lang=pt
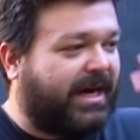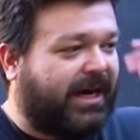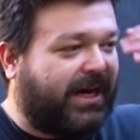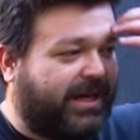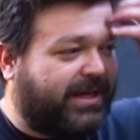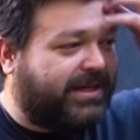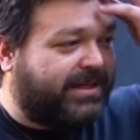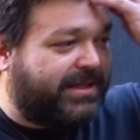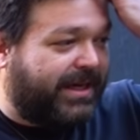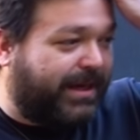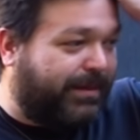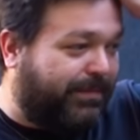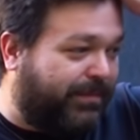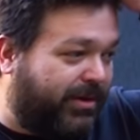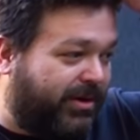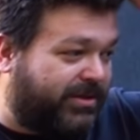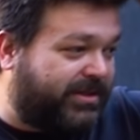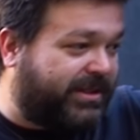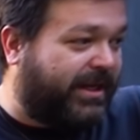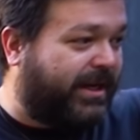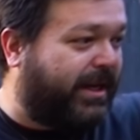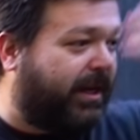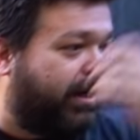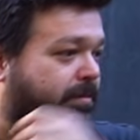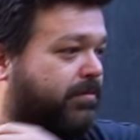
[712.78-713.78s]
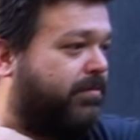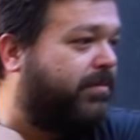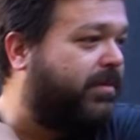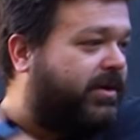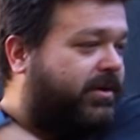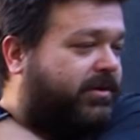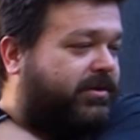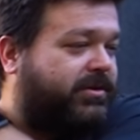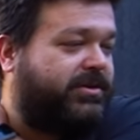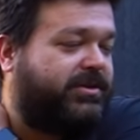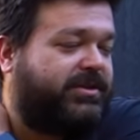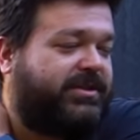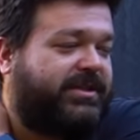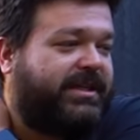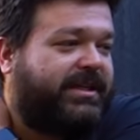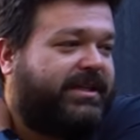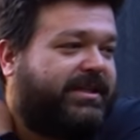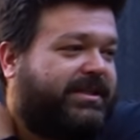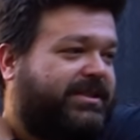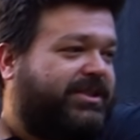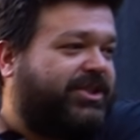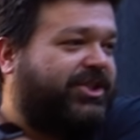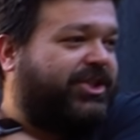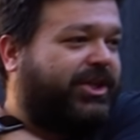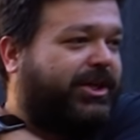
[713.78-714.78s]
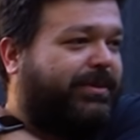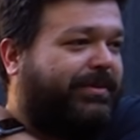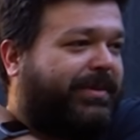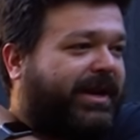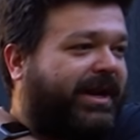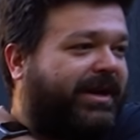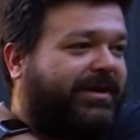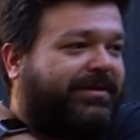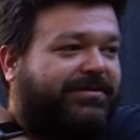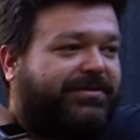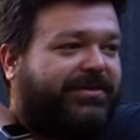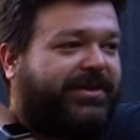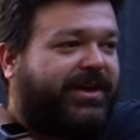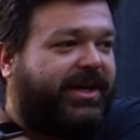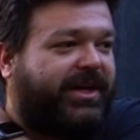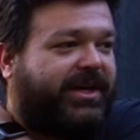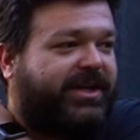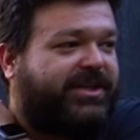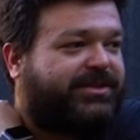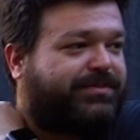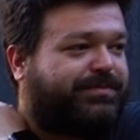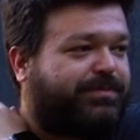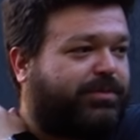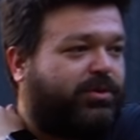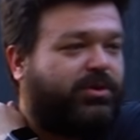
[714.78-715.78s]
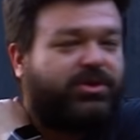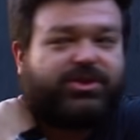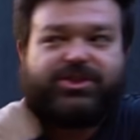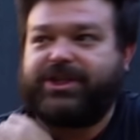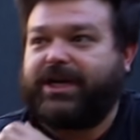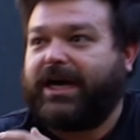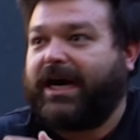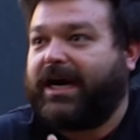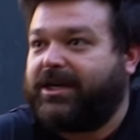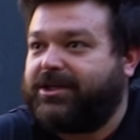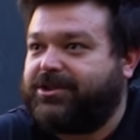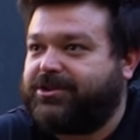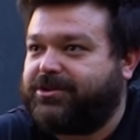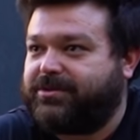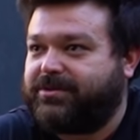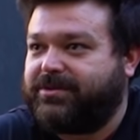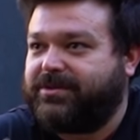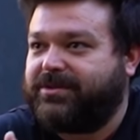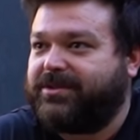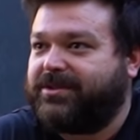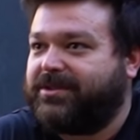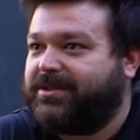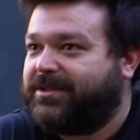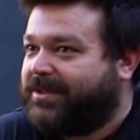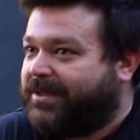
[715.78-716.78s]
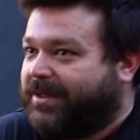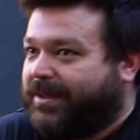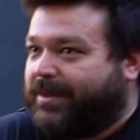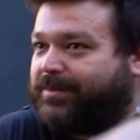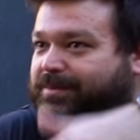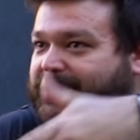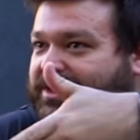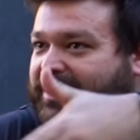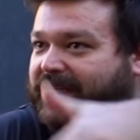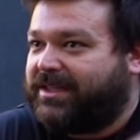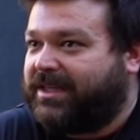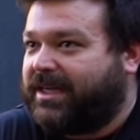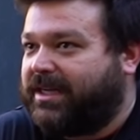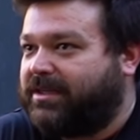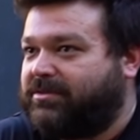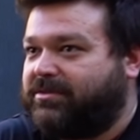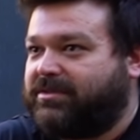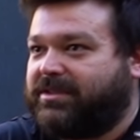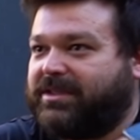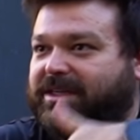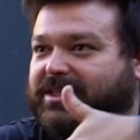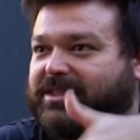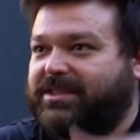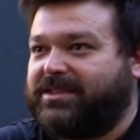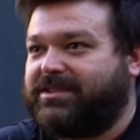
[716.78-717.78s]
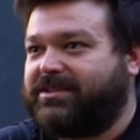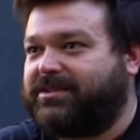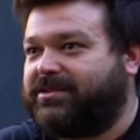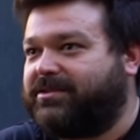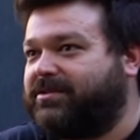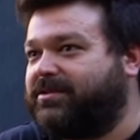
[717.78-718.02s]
A minha moto é na mão. Você chama, ela vem, responde, ágil. Você andar no trânsito.